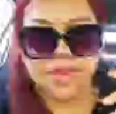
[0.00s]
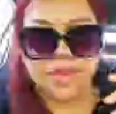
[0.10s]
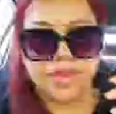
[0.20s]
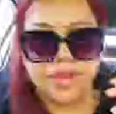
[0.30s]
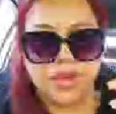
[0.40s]

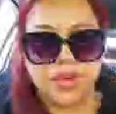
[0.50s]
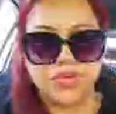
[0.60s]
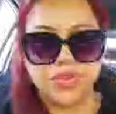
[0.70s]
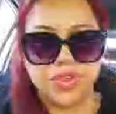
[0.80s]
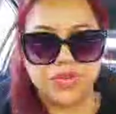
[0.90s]
onde eu
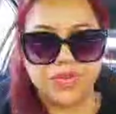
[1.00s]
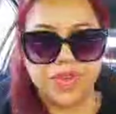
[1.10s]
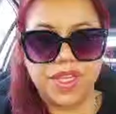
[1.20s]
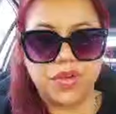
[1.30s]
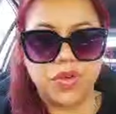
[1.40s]

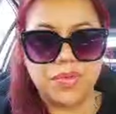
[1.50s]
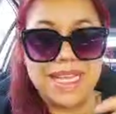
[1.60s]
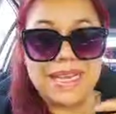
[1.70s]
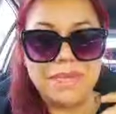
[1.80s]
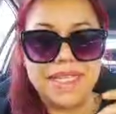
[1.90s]
fico me
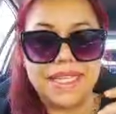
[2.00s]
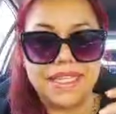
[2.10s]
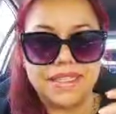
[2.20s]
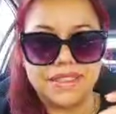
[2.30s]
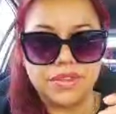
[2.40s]

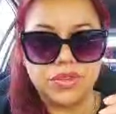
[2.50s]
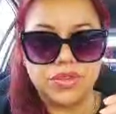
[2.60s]
limitando